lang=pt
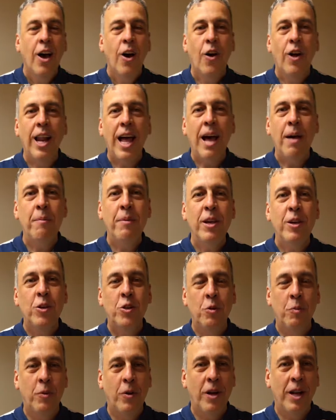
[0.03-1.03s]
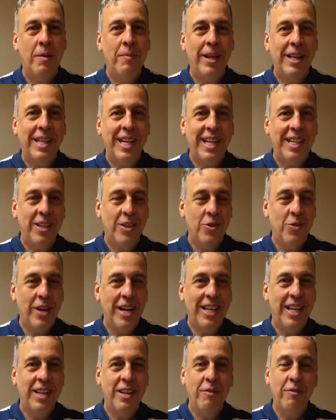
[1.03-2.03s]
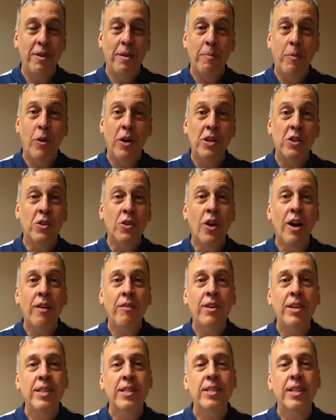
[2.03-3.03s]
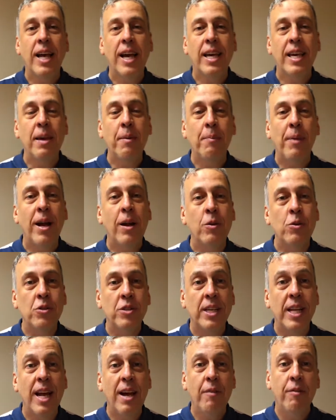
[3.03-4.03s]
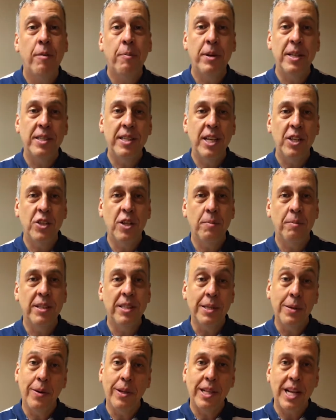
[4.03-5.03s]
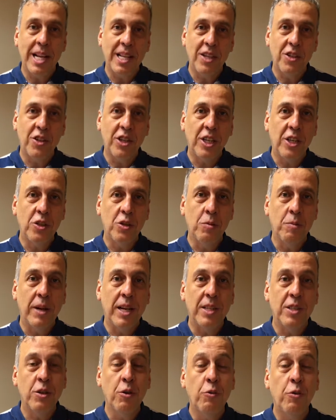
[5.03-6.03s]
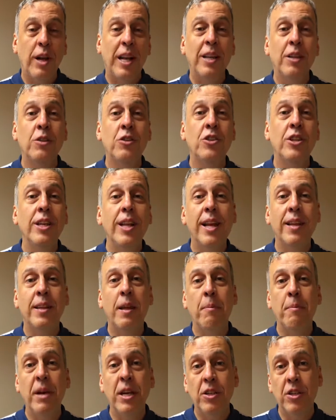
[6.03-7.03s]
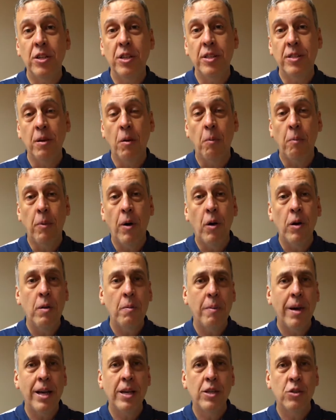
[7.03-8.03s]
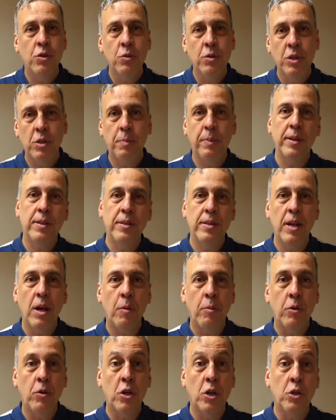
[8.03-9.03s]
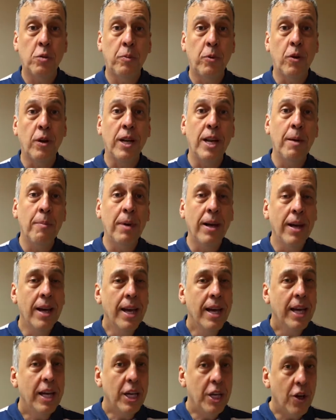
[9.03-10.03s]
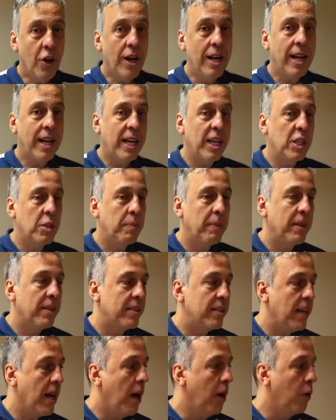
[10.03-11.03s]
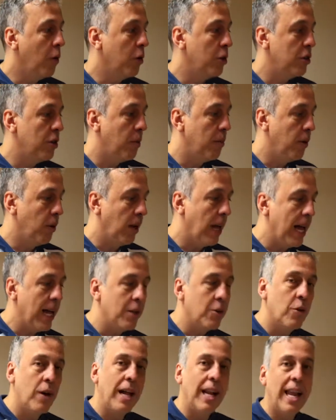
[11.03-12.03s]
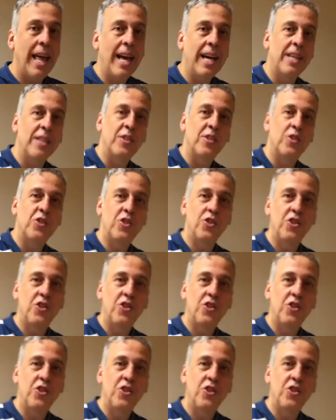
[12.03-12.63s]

Olá, amigos do programa Atletas no Ar da TV Boas Novas. Aqui é Marcos Grava, presidente da missão Atletas de Cristo no Brasil, falando diretamente de São Paulo em mais um especial para o nosso programa. E olha que especial hoje ao meu lado, Alex